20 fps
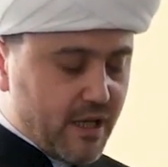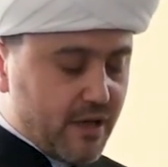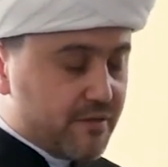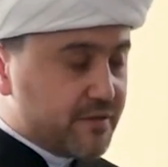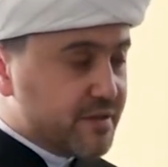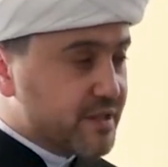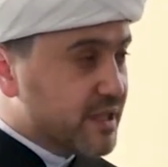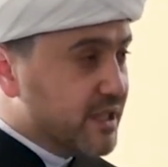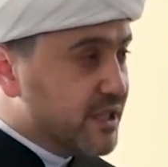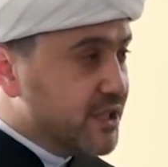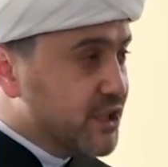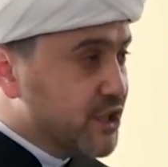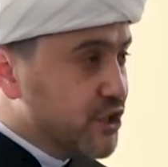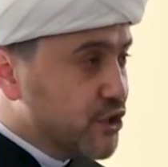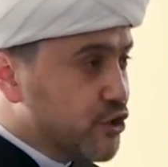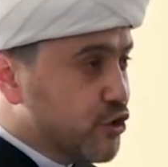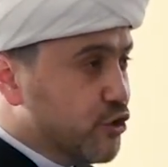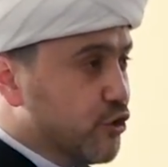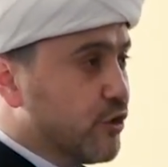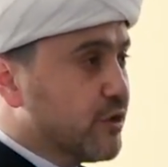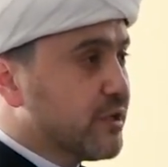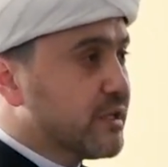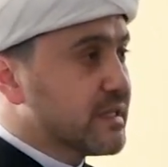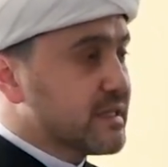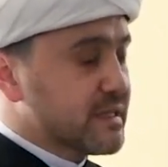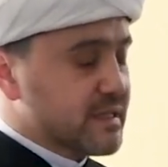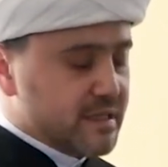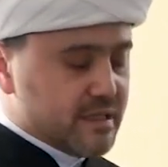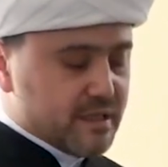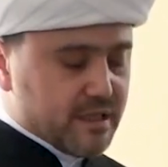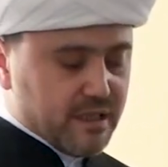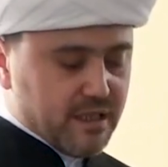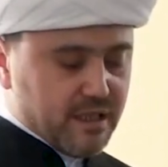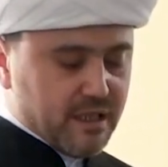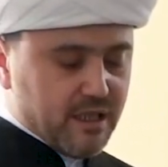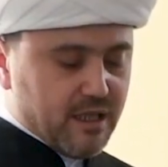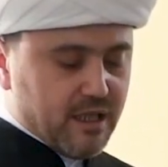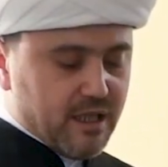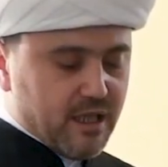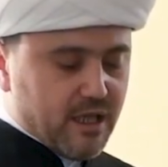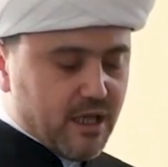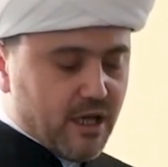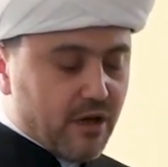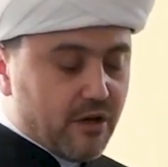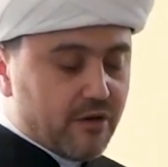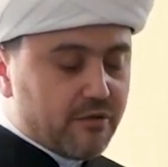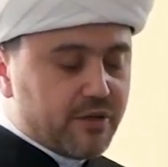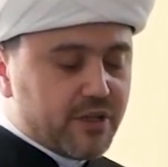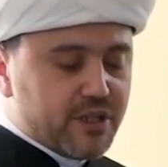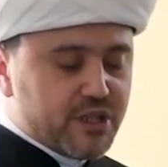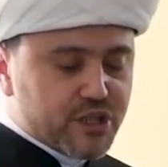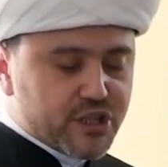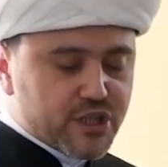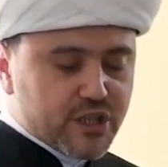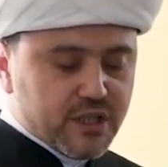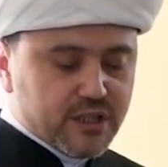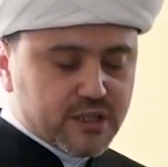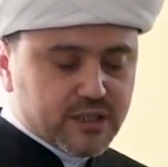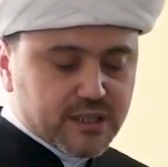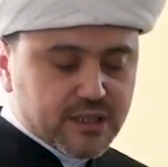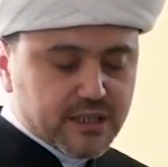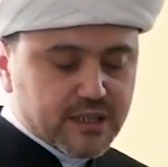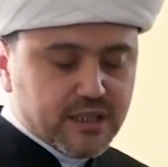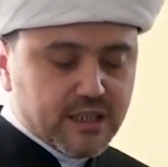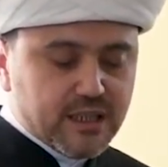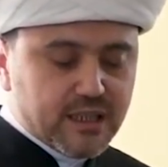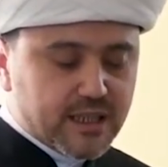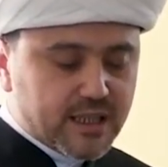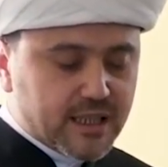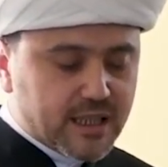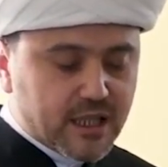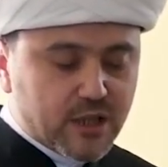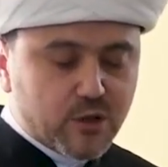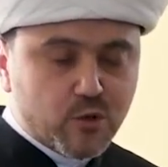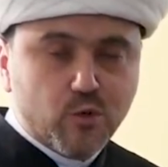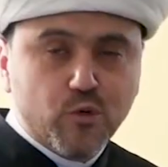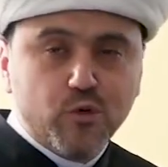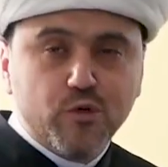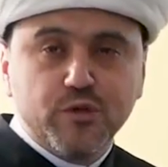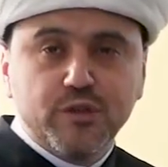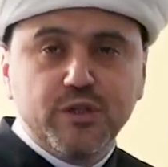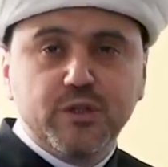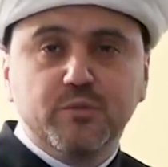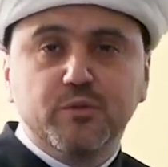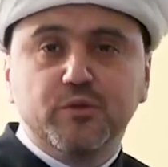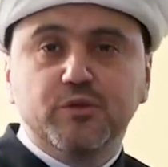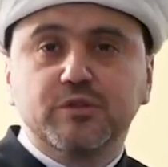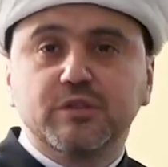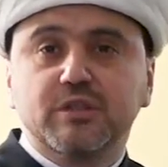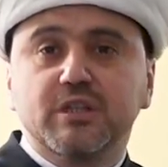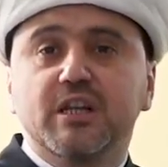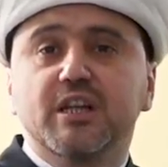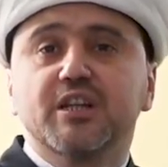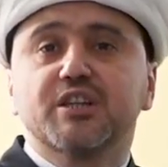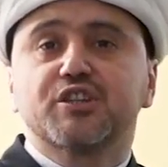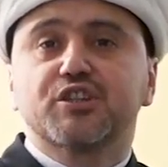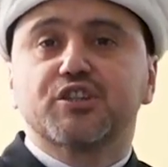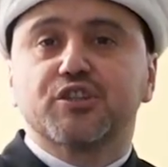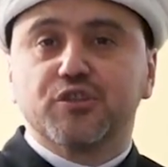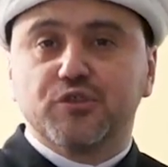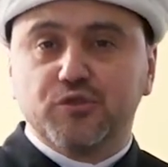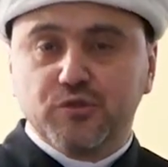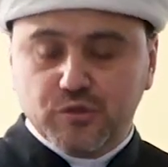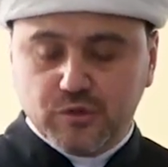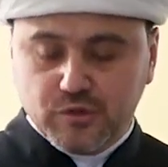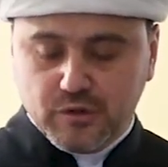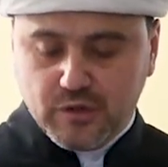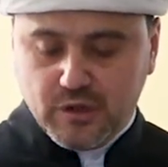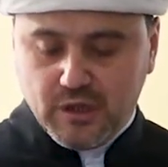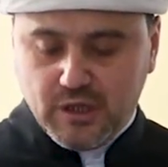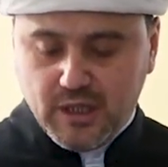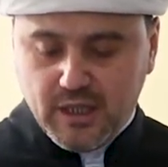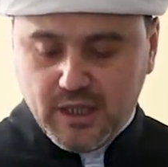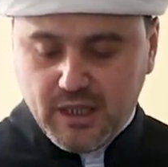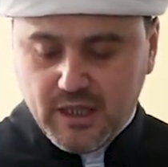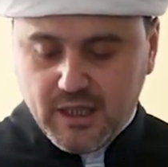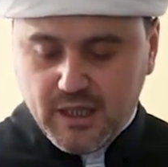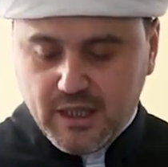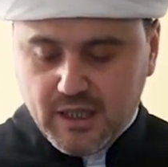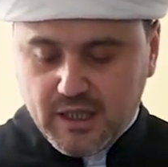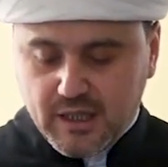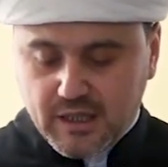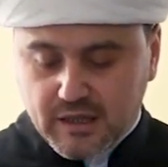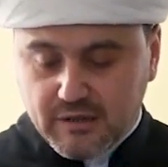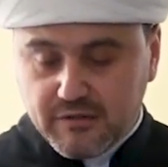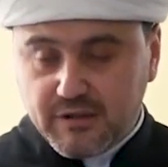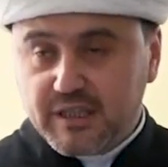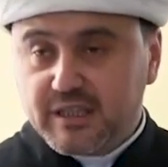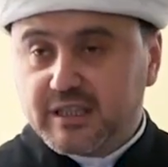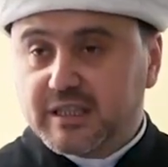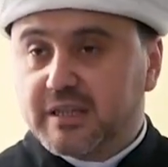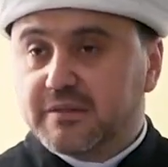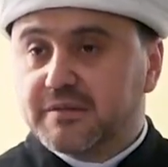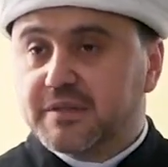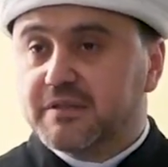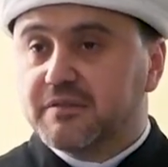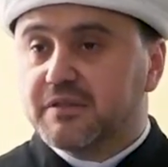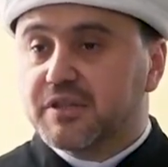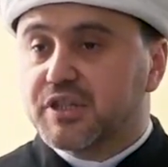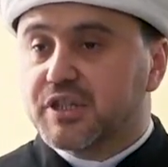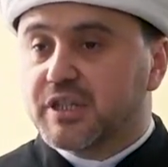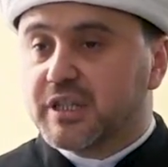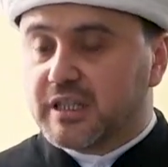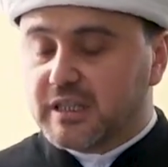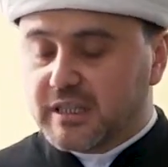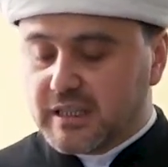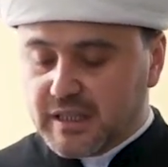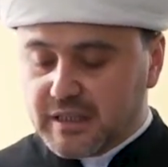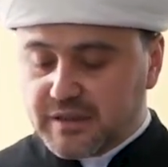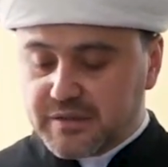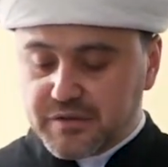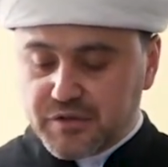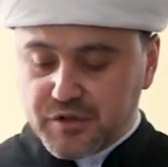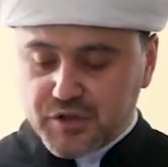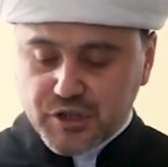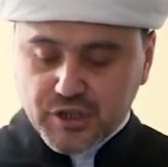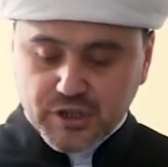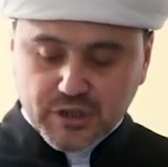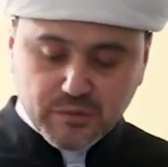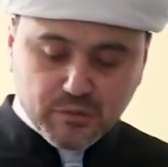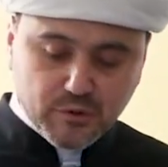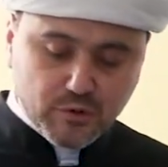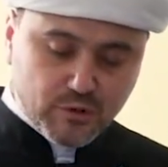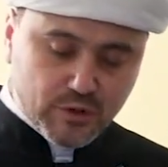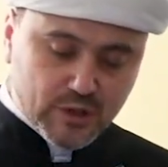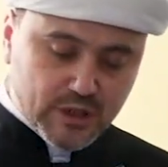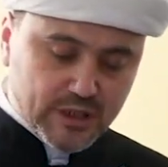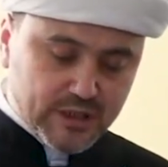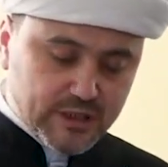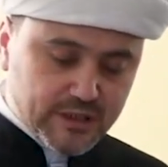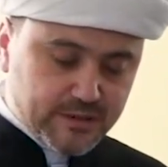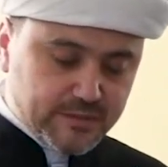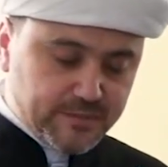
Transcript: Взгляни еще раз. А видишь ли ты какую-нибудь трещину? Говорит нам Всевышний Аллах в Священном Коране.